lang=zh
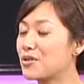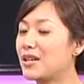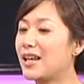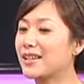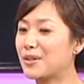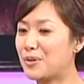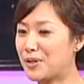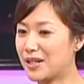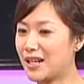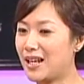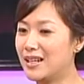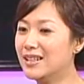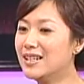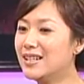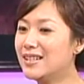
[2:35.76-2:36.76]
来给我
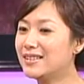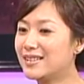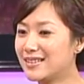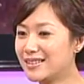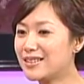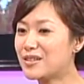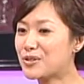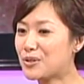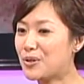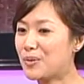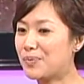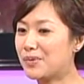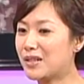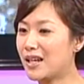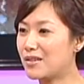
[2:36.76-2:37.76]
看。但他那时候
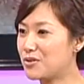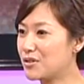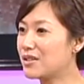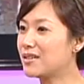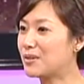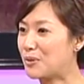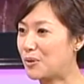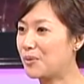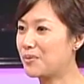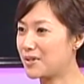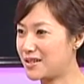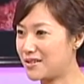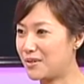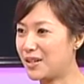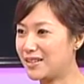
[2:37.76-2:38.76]
不太确定我会不
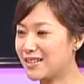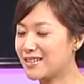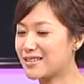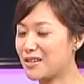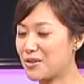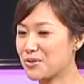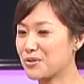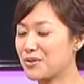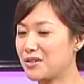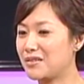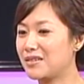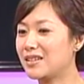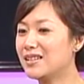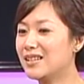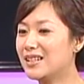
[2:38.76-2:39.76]
会喜欢那个小说，
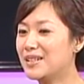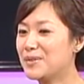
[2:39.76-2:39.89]
因为